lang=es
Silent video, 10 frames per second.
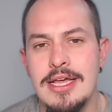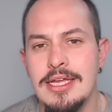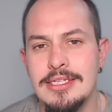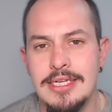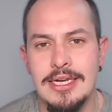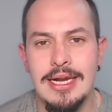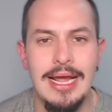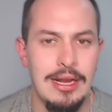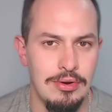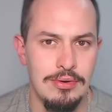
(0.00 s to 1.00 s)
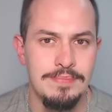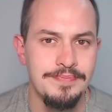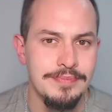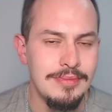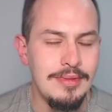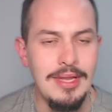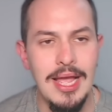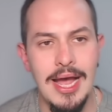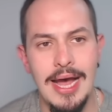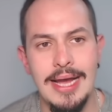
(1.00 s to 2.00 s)
se regaló
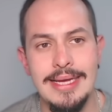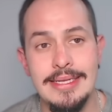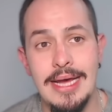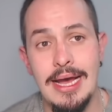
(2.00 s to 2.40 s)
a, eh,